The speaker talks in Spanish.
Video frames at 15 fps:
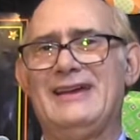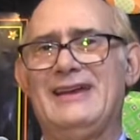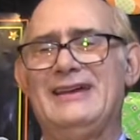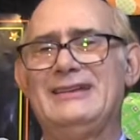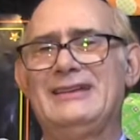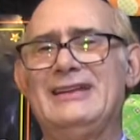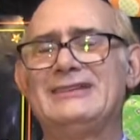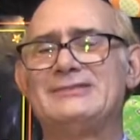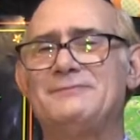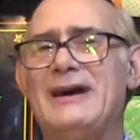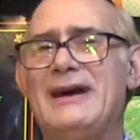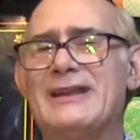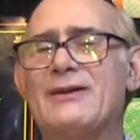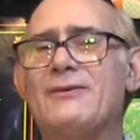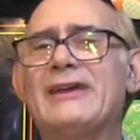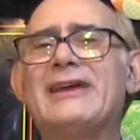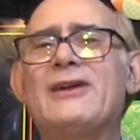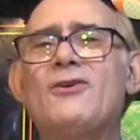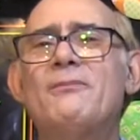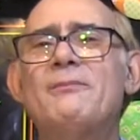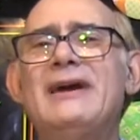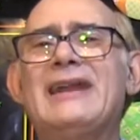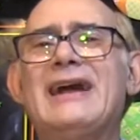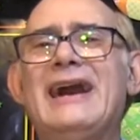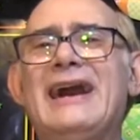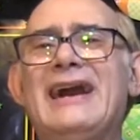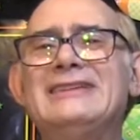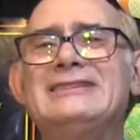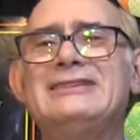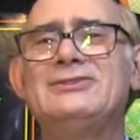el, espárrago. Hay que comer
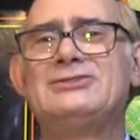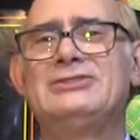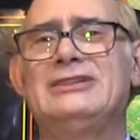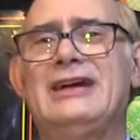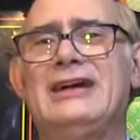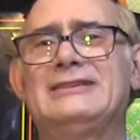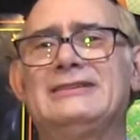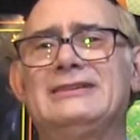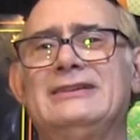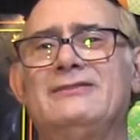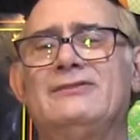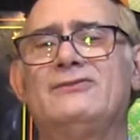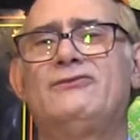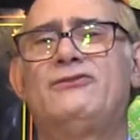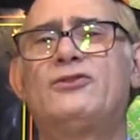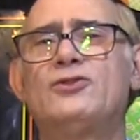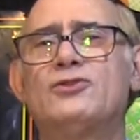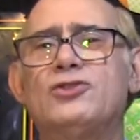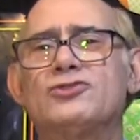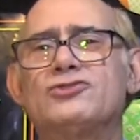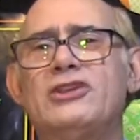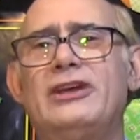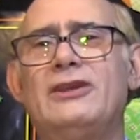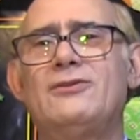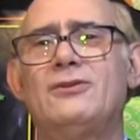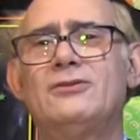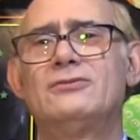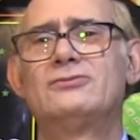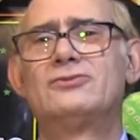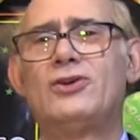antioxidante, fruto
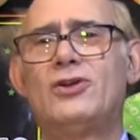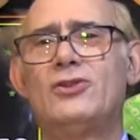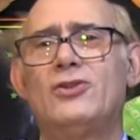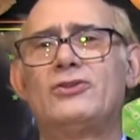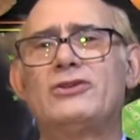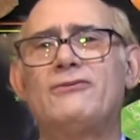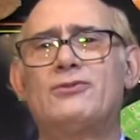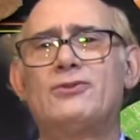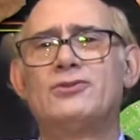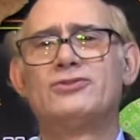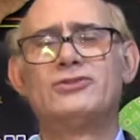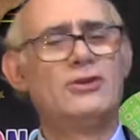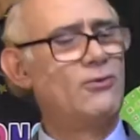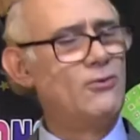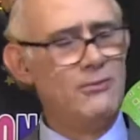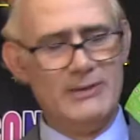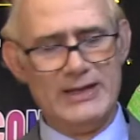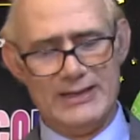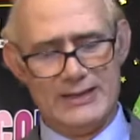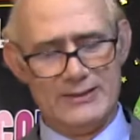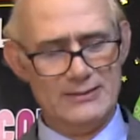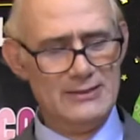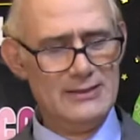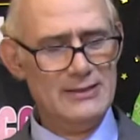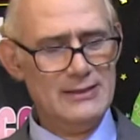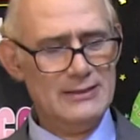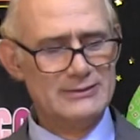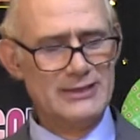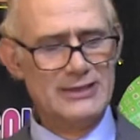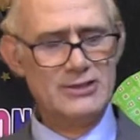seco, todo lo que es fruto seco, comer.
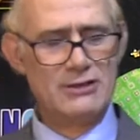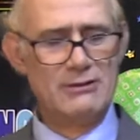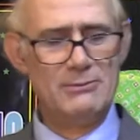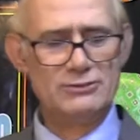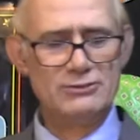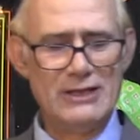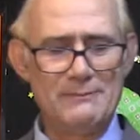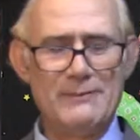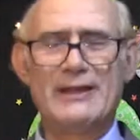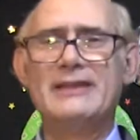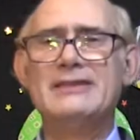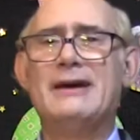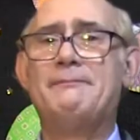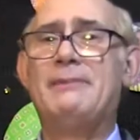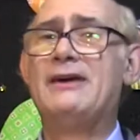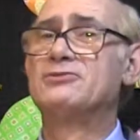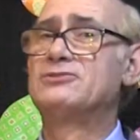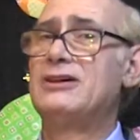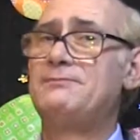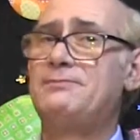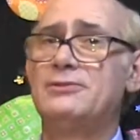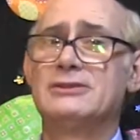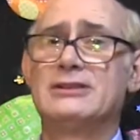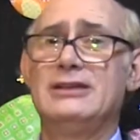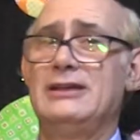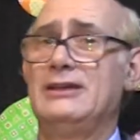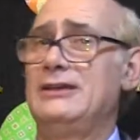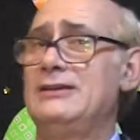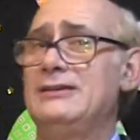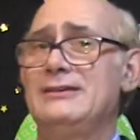Señor, vamos a una pequeña pausa
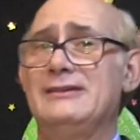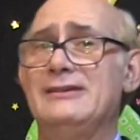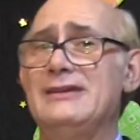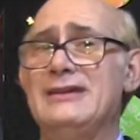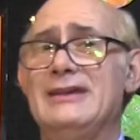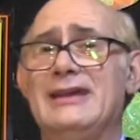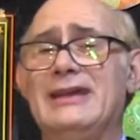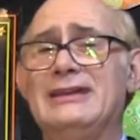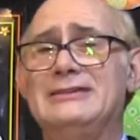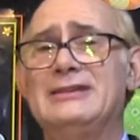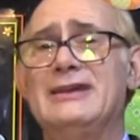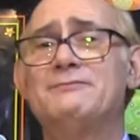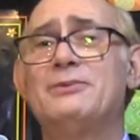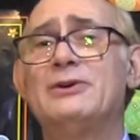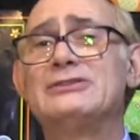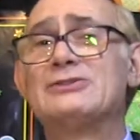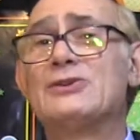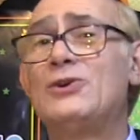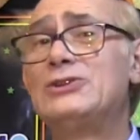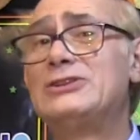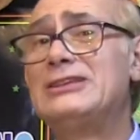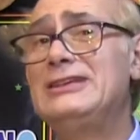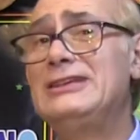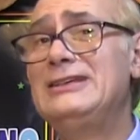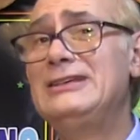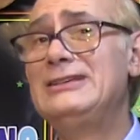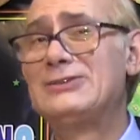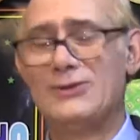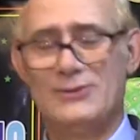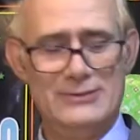porque... El tiempo es
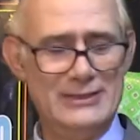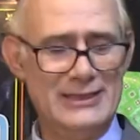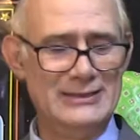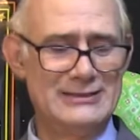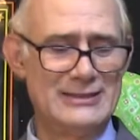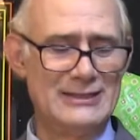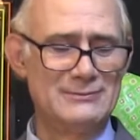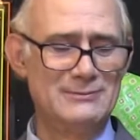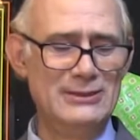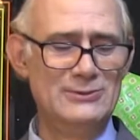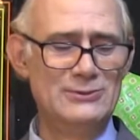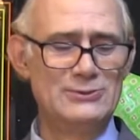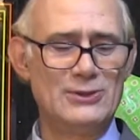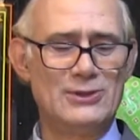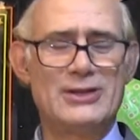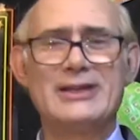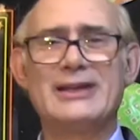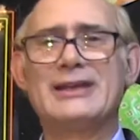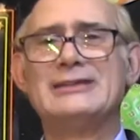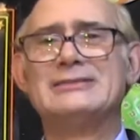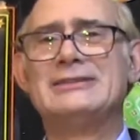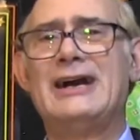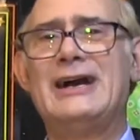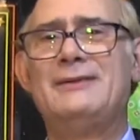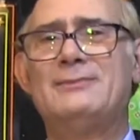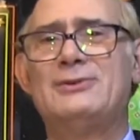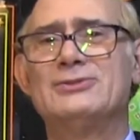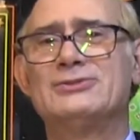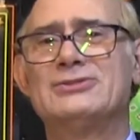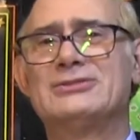cortito. En tres minutos
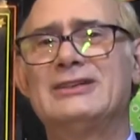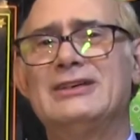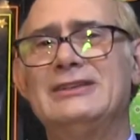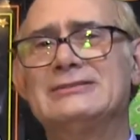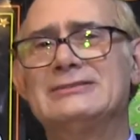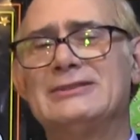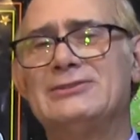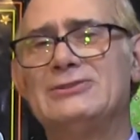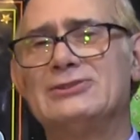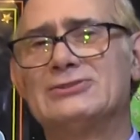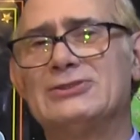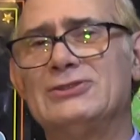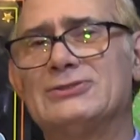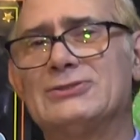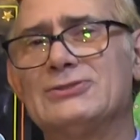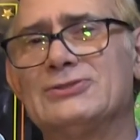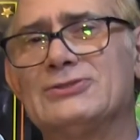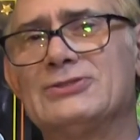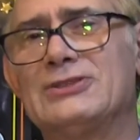regresamos. Quédense con nosotros,